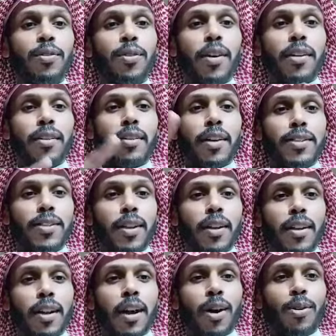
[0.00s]
فرج
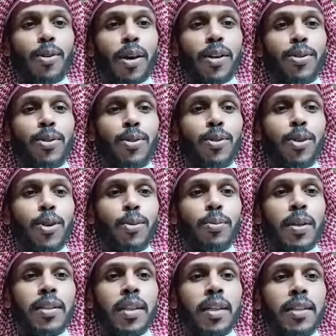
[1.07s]
الله عنه
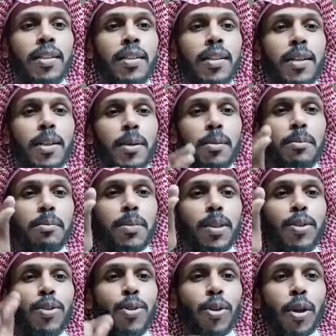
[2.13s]
كربه من
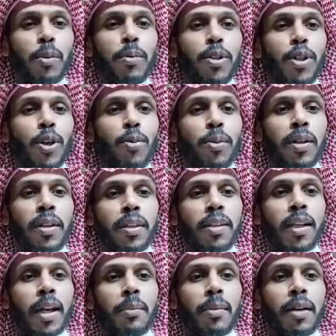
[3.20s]
كرب يوم
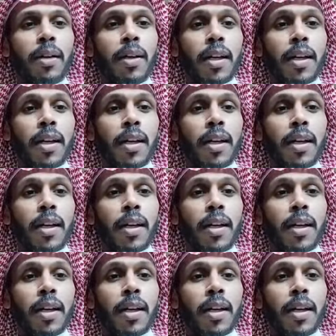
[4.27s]
القيامه